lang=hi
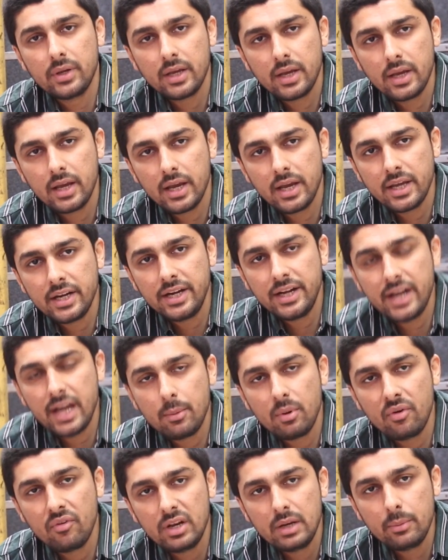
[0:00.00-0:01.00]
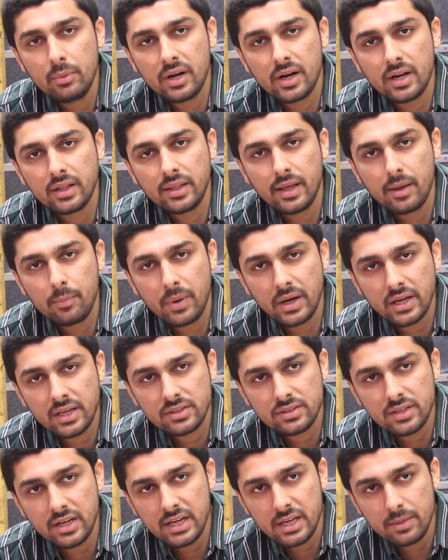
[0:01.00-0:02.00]
में एनी टाइम अवेलेबल रहता है
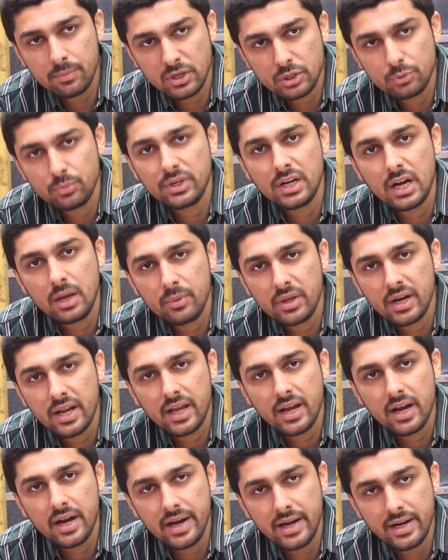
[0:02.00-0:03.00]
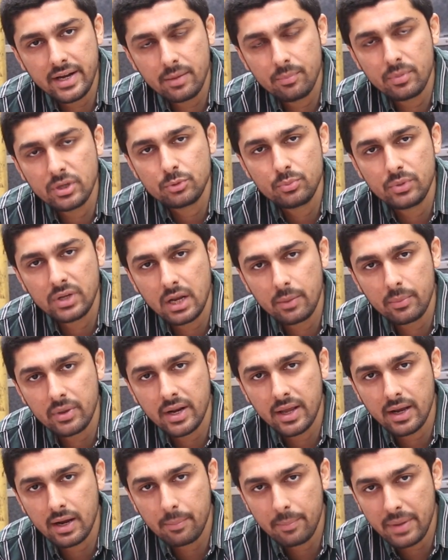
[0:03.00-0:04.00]
पाकिस्तानी पश्मीना भी रहेगा इंडियन पश्मीना
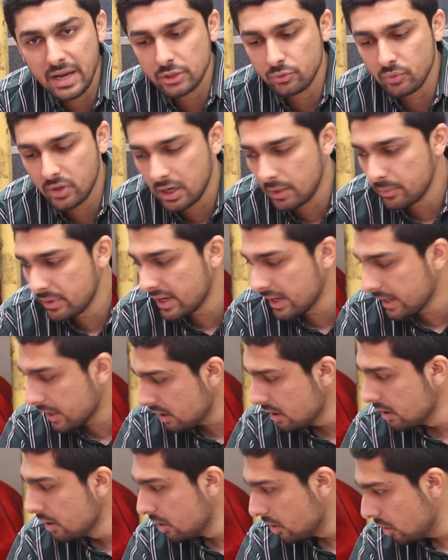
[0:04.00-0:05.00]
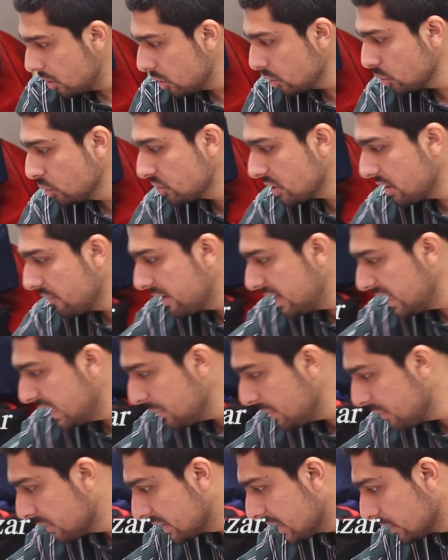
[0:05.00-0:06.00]
भी रहेगा पैच वाला भी रहेगा और दूसरा
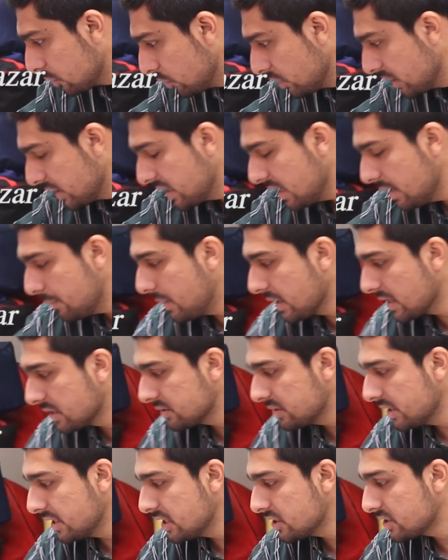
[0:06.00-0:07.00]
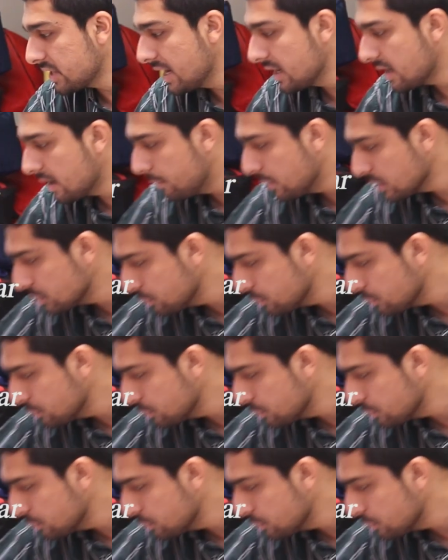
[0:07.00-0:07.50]
वेराइटी भी बताता हूँ देखिए पाकिस्तानी स्टाइल का